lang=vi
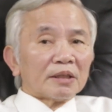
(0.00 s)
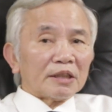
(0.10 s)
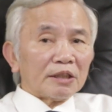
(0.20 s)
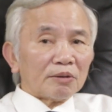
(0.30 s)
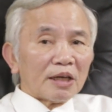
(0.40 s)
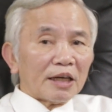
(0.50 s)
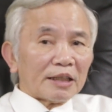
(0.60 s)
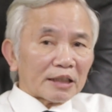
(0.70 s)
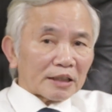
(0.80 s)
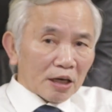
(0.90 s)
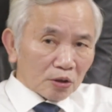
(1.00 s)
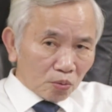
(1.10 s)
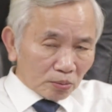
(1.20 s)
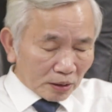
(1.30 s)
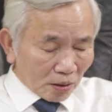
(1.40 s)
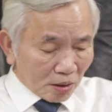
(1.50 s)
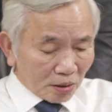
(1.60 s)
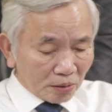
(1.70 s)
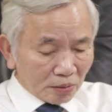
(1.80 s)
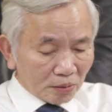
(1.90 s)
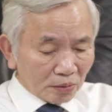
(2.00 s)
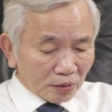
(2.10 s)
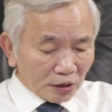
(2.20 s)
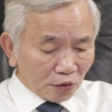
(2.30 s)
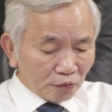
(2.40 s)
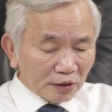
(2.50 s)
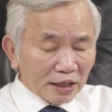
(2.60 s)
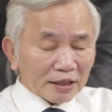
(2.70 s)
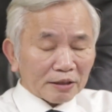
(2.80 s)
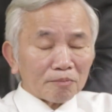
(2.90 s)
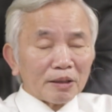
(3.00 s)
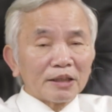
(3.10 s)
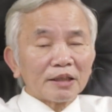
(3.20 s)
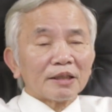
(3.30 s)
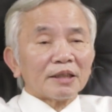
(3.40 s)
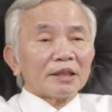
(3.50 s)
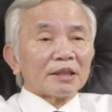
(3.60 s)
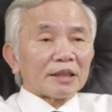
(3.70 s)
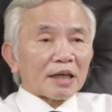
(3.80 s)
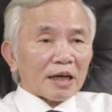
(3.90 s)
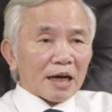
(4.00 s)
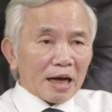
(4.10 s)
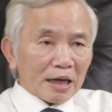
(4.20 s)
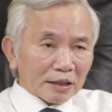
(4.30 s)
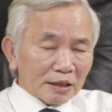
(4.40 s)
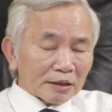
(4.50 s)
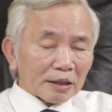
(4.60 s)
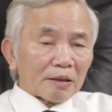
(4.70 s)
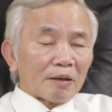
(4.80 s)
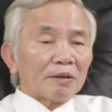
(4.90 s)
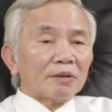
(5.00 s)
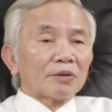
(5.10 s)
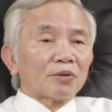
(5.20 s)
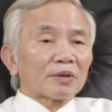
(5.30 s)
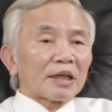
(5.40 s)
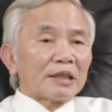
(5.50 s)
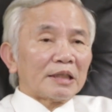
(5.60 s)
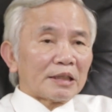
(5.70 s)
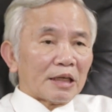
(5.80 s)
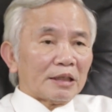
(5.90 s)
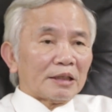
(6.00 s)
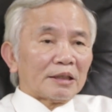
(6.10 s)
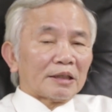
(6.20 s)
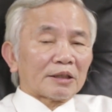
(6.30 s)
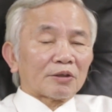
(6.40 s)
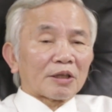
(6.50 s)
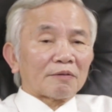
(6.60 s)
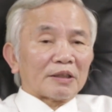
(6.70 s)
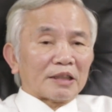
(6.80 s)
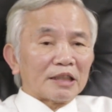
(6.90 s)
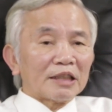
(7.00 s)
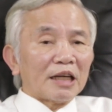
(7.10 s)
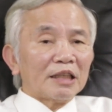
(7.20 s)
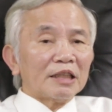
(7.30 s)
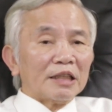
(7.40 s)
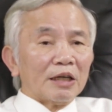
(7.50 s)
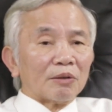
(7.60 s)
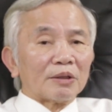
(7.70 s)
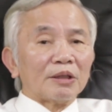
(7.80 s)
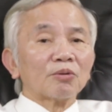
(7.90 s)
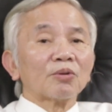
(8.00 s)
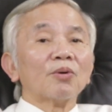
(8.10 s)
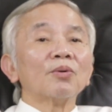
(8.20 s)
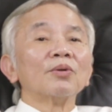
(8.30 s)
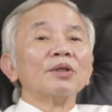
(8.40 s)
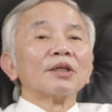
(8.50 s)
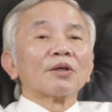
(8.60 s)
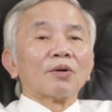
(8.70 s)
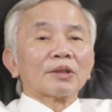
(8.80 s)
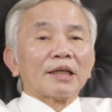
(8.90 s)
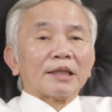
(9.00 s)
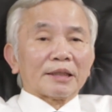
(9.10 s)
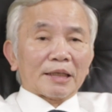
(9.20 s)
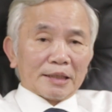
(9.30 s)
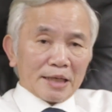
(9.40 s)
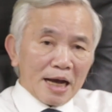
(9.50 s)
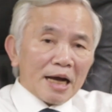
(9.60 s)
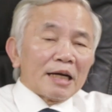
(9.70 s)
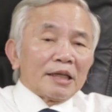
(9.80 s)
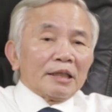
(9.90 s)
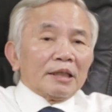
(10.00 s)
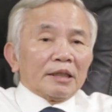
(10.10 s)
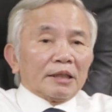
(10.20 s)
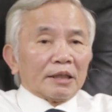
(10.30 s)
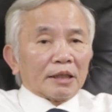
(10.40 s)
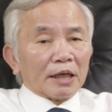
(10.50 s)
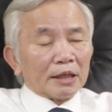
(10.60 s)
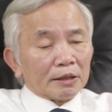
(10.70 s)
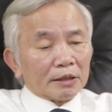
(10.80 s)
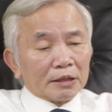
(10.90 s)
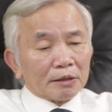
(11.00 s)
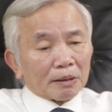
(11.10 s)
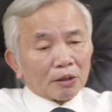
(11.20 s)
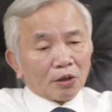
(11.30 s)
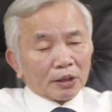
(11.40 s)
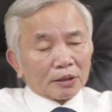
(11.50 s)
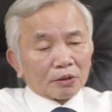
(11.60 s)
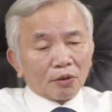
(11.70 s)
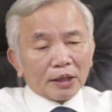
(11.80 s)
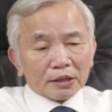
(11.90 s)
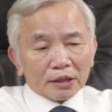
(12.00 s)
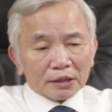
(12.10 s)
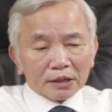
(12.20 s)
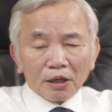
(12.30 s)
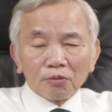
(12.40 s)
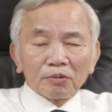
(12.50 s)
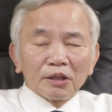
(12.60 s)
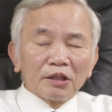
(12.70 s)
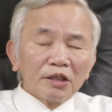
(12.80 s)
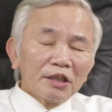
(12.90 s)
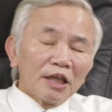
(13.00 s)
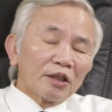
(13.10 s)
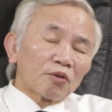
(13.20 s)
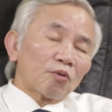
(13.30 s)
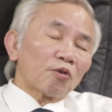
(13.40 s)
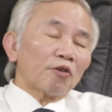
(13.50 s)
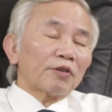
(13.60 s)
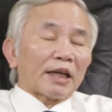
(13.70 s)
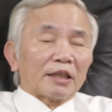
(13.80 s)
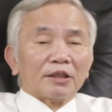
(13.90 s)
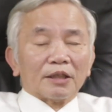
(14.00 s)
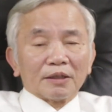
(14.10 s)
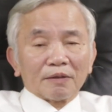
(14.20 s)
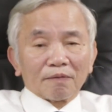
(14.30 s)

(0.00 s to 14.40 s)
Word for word: nhiều đời đã thờ cúng tại đó nhiều vấn đề tâm linh sẽ an ngự tại đó chúng ta di rời là chúng ta phải tính đến nhiều cái yếu tố có thể xảy ra thì ở đây như bạn hỏi có ảnh hưởng gì không thì đương nhiên cũng có phải ảnh hưởng